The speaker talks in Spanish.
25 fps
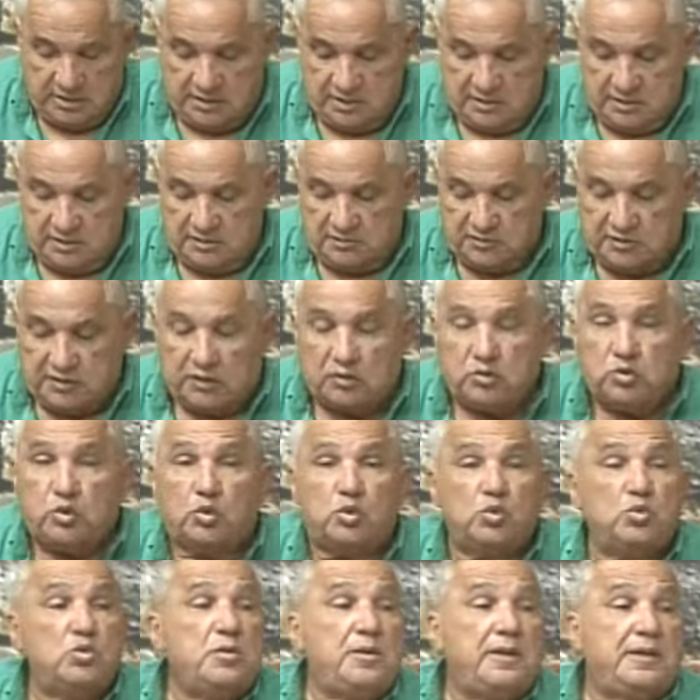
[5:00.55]
el
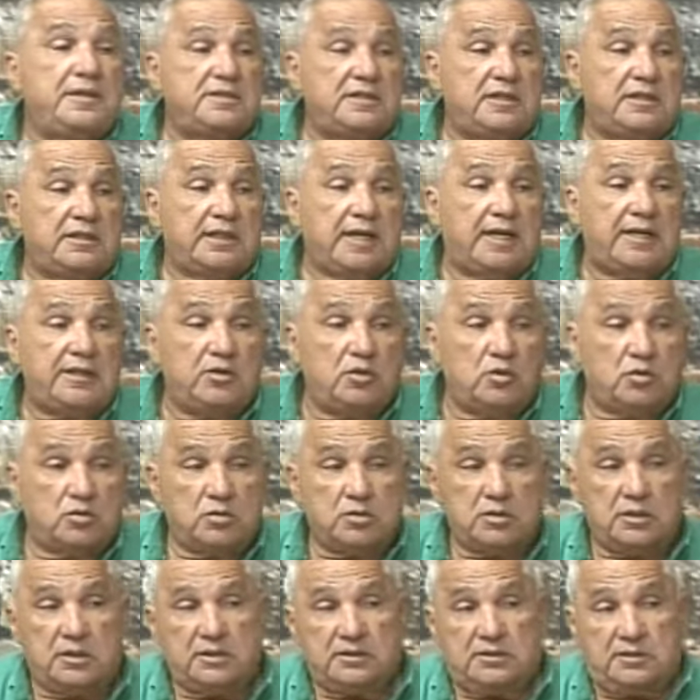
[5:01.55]
sector universitario,
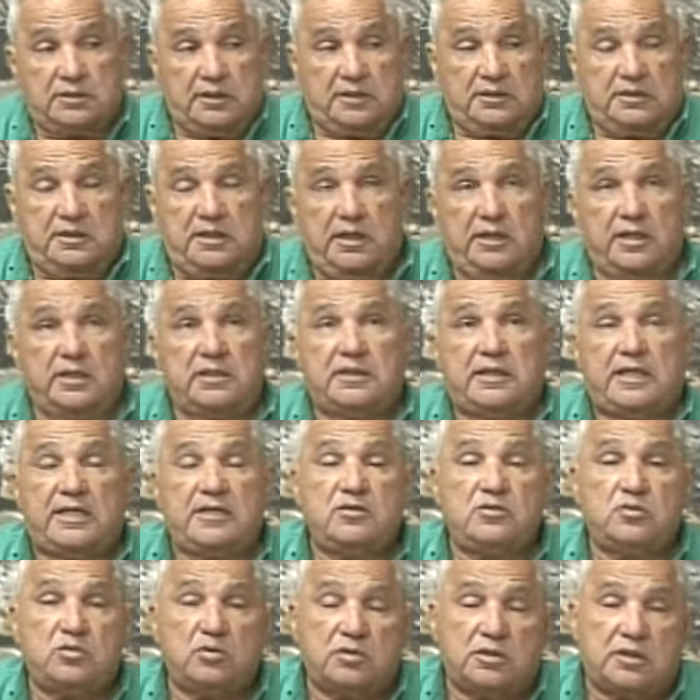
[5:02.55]
este, que es
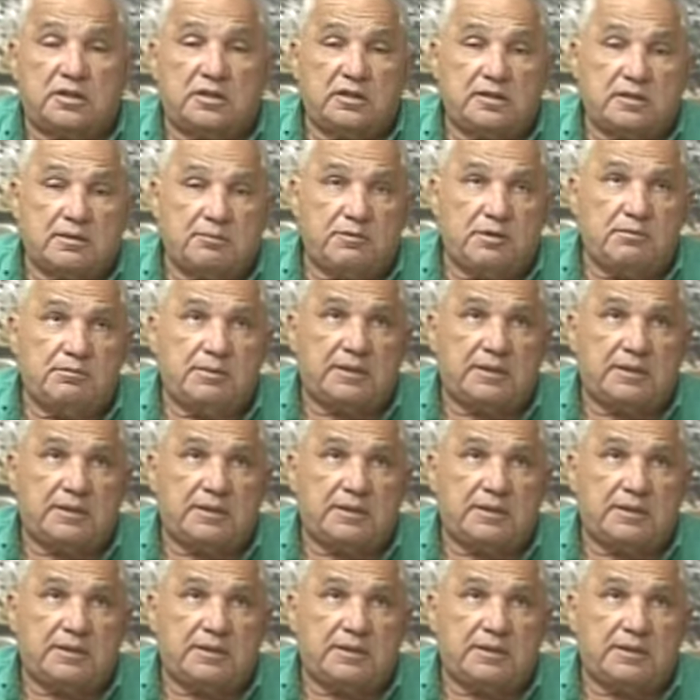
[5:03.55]
extenso, tiene también